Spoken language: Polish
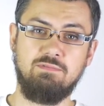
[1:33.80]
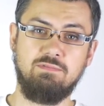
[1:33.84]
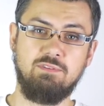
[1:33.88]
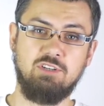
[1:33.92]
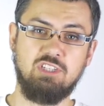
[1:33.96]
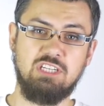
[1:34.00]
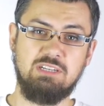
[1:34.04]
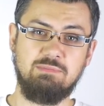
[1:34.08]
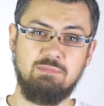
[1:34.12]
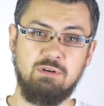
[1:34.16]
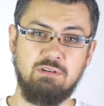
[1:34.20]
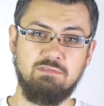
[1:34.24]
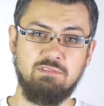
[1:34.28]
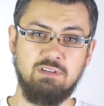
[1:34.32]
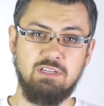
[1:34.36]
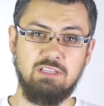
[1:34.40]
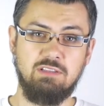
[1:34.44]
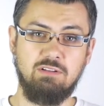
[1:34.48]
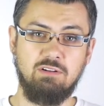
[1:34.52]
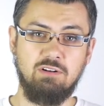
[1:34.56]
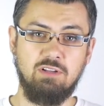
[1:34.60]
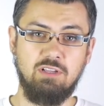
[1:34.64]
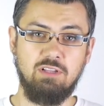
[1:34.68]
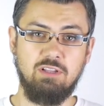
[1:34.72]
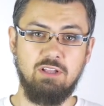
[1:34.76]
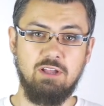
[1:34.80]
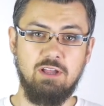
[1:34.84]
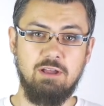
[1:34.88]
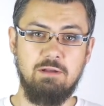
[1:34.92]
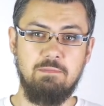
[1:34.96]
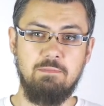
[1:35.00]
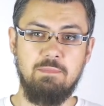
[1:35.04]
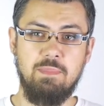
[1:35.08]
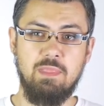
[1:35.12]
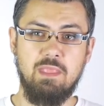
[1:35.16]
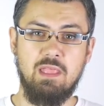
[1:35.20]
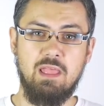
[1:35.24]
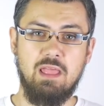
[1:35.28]
Krzemowej Doliny.
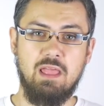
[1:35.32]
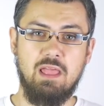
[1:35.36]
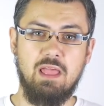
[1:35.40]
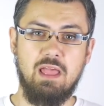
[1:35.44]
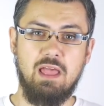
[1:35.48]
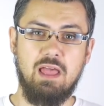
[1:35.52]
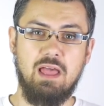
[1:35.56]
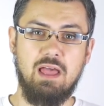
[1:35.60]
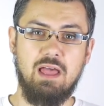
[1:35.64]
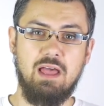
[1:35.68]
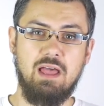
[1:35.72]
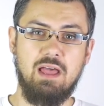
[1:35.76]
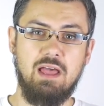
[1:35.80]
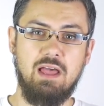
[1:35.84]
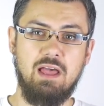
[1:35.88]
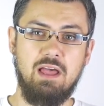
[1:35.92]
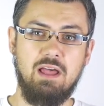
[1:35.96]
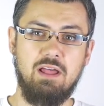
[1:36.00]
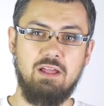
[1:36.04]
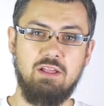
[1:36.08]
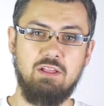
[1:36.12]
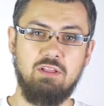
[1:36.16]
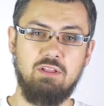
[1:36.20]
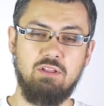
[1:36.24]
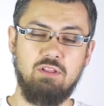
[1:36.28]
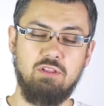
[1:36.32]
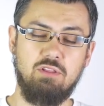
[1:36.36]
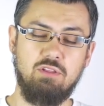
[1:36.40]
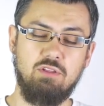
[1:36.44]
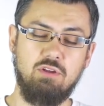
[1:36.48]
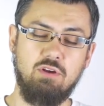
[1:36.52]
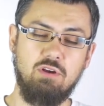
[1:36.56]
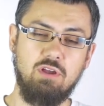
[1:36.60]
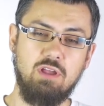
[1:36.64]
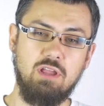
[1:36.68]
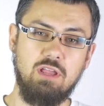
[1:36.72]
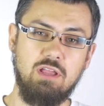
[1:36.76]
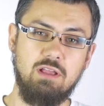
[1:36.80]
E,
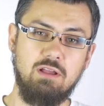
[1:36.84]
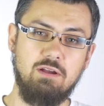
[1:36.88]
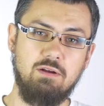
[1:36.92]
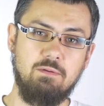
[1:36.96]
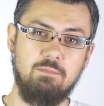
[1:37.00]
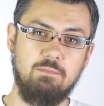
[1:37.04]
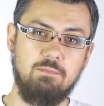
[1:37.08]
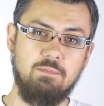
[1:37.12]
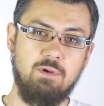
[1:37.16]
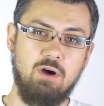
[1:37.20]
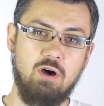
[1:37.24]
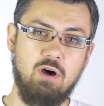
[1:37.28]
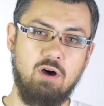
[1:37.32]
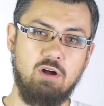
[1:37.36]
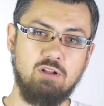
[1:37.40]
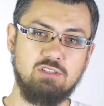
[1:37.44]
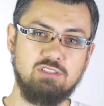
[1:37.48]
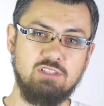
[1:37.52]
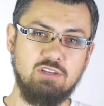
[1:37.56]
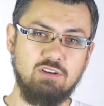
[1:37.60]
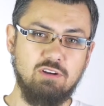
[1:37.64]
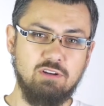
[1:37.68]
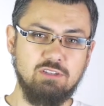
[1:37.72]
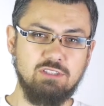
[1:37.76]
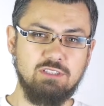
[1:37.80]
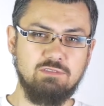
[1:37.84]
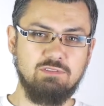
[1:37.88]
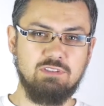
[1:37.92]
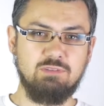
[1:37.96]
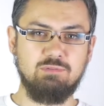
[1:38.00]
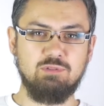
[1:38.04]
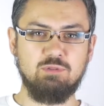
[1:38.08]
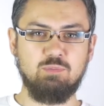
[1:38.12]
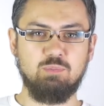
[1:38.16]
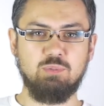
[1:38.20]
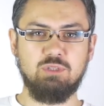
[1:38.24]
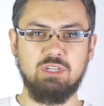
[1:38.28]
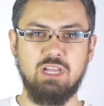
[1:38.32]
no i o co chodzi w
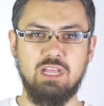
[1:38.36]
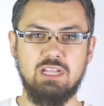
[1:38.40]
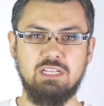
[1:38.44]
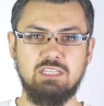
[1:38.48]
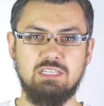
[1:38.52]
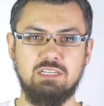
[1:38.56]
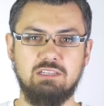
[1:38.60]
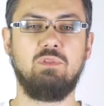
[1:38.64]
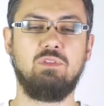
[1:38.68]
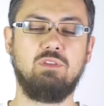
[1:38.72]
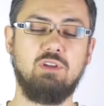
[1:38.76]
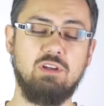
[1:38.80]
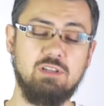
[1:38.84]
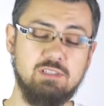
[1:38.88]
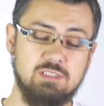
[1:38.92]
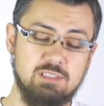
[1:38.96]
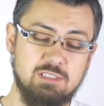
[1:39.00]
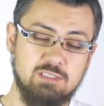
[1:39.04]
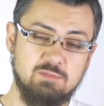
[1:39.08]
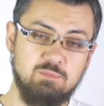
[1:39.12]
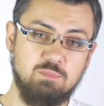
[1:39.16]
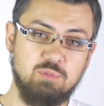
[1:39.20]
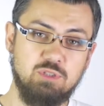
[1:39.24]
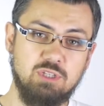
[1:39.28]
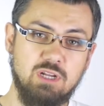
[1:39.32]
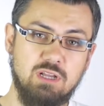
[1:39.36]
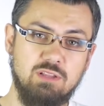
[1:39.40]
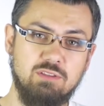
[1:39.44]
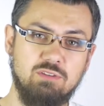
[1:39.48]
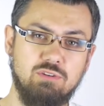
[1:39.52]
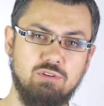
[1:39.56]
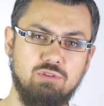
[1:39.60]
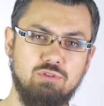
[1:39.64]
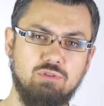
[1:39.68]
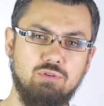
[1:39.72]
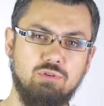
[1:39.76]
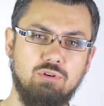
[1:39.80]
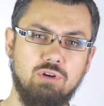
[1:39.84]
tym sprzęcie? To jest sprzęt,
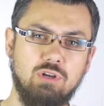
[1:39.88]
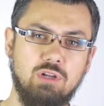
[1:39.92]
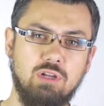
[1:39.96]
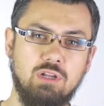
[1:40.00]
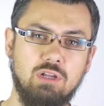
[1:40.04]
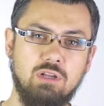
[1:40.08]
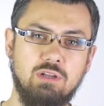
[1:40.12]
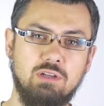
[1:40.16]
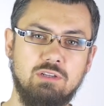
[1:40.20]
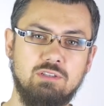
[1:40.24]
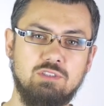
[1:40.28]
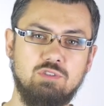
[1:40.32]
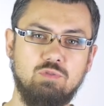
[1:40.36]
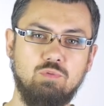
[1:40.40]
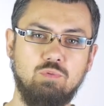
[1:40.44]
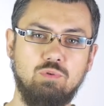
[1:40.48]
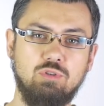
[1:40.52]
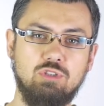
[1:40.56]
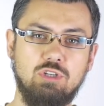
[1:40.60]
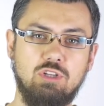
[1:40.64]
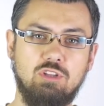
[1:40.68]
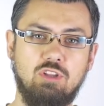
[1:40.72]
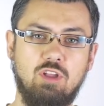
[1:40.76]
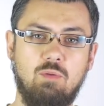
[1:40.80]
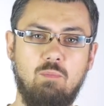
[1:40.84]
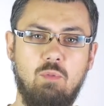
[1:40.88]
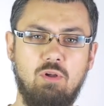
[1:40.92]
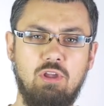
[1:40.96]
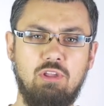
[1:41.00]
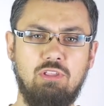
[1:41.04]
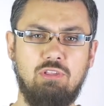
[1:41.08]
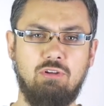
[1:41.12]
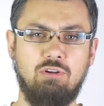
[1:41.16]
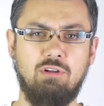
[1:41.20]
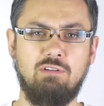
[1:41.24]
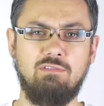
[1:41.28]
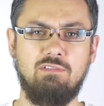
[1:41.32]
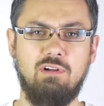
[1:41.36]
który służy do
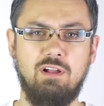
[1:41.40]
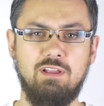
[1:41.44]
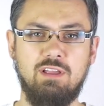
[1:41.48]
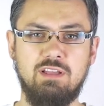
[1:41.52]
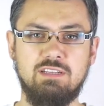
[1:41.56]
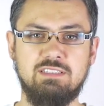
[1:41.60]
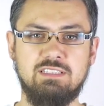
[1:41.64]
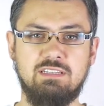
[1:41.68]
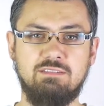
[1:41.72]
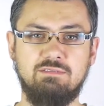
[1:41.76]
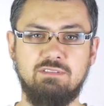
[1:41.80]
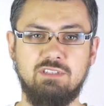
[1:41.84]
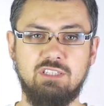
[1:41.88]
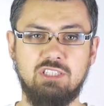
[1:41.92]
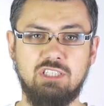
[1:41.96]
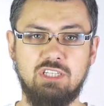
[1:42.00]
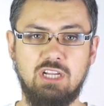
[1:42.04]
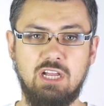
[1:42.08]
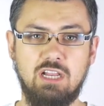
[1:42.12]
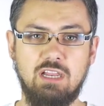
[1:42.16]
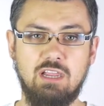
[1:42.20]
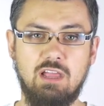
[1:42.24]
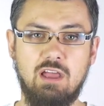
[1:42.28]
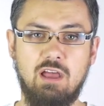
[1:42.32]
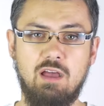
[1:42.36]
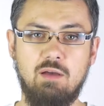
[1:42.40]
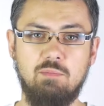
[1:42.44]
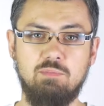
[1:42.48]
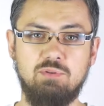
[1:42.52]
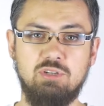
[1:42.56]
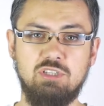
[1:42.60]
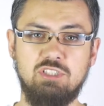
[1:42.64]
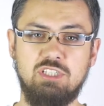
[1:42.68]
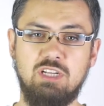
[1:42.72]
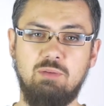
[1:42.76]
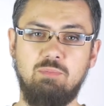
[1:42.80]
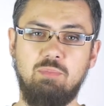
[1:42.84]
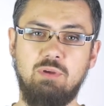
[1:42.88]
monitorowania zawieszenia,
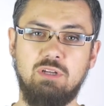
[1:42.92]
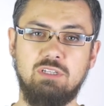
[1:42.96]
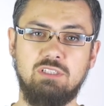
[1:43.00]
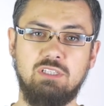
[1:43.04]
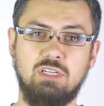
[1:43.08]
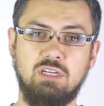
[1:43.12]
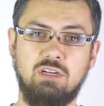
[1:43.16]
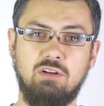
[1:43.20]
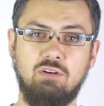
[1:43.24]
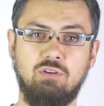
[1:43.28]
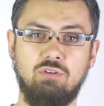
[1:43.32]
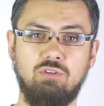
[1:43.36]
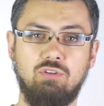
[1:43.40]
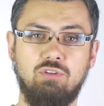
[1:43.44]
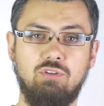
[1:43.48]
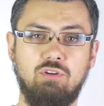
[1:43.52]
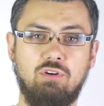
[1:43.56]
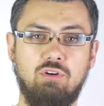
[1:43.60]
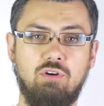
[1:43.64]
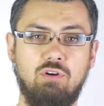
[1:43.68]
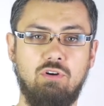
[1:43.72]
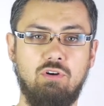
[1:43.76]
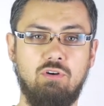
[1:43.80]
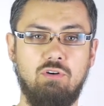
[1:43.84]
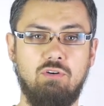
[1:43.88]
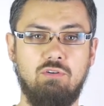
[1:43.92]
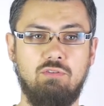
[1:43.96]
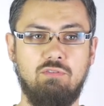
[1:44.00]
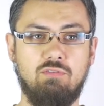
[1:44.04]
przyczepia się go do